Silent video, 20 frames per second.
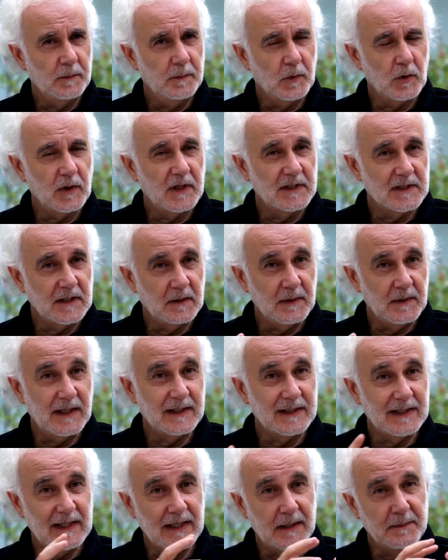porque es
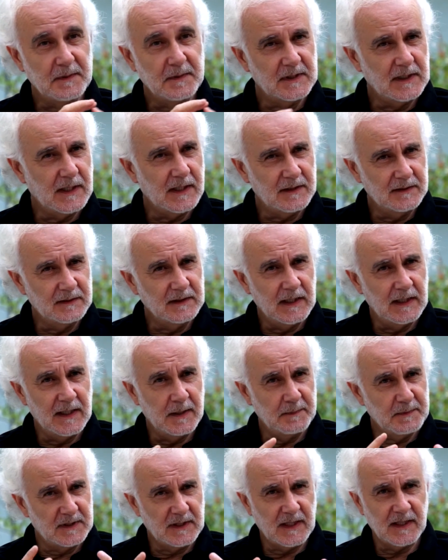hablar de la, de la
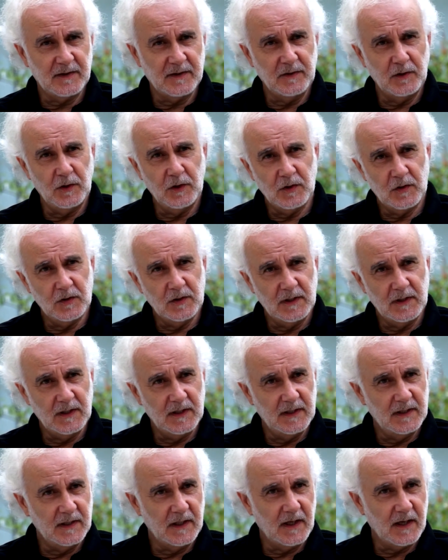abstracción
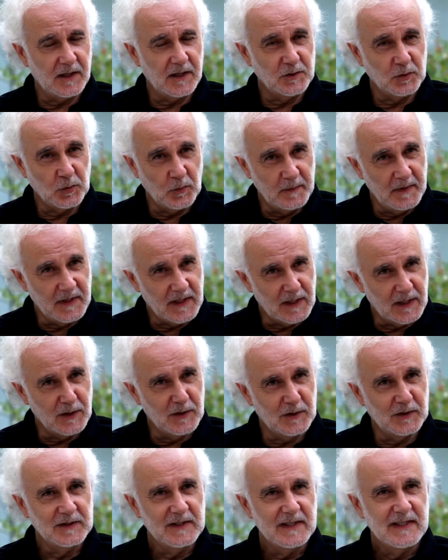y
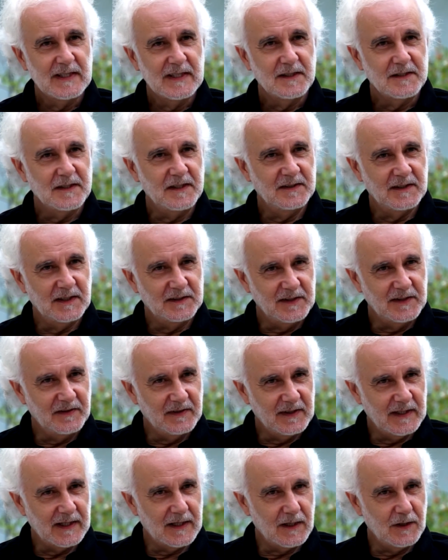resumirlo,
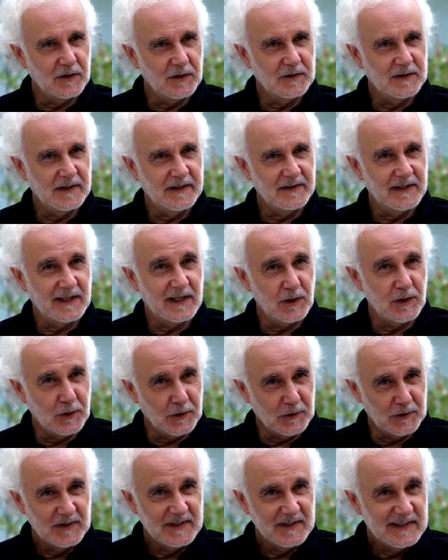sintetizarlo,
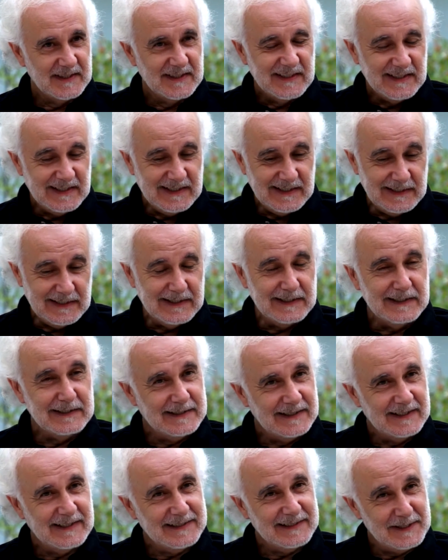hacerlo eh,
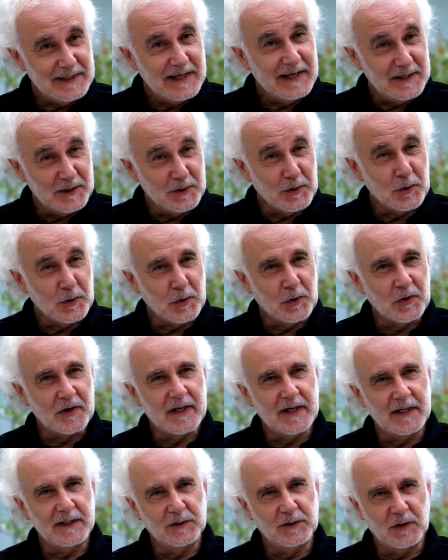algo
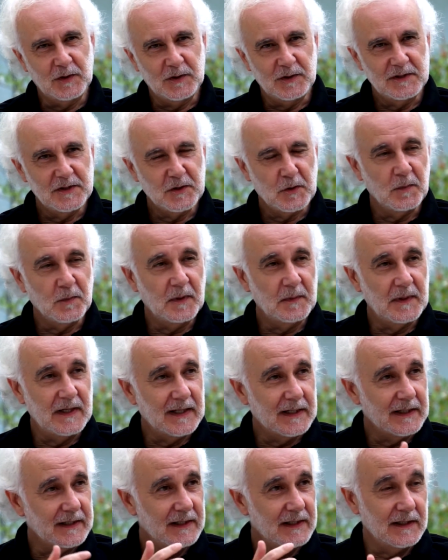concreto. ¿no? Es como
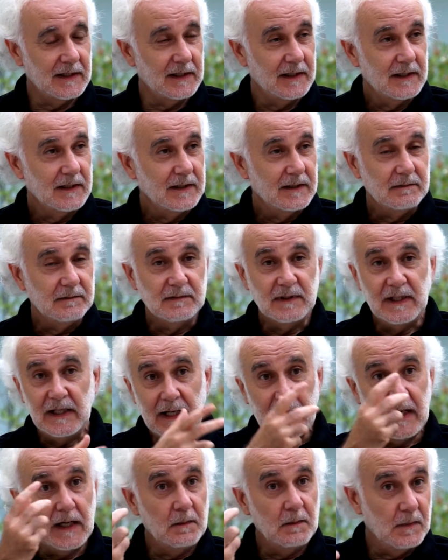hablar del
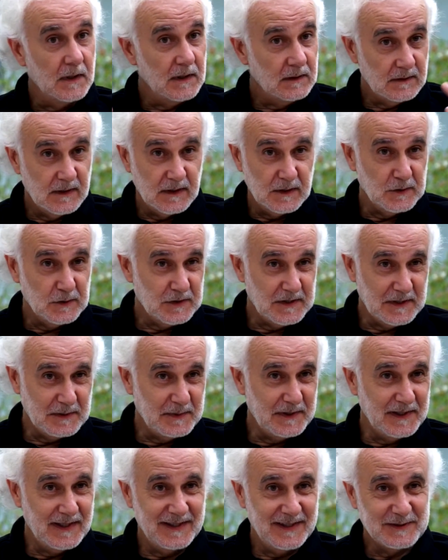alma, que no se
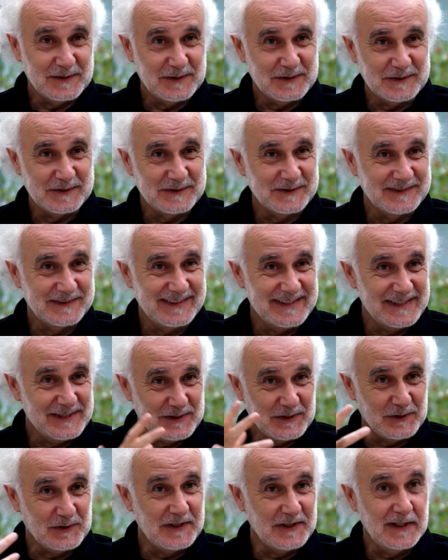ve, o del
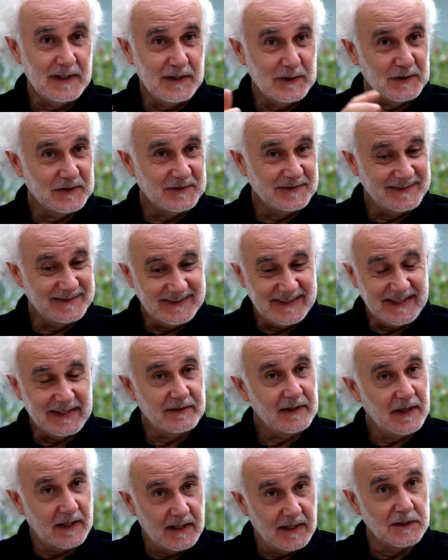sonido, y
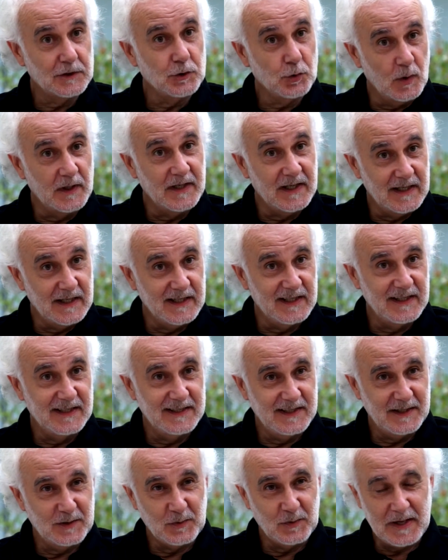hacer que suene
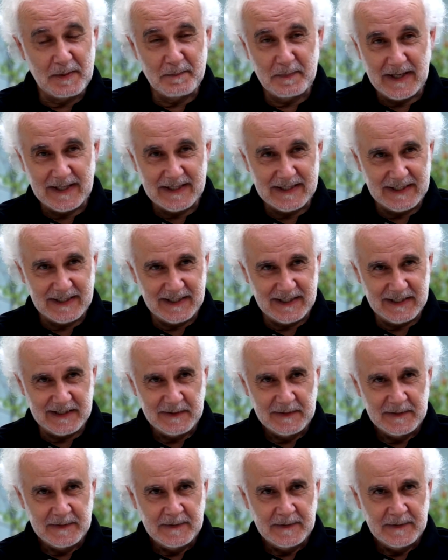en, una página.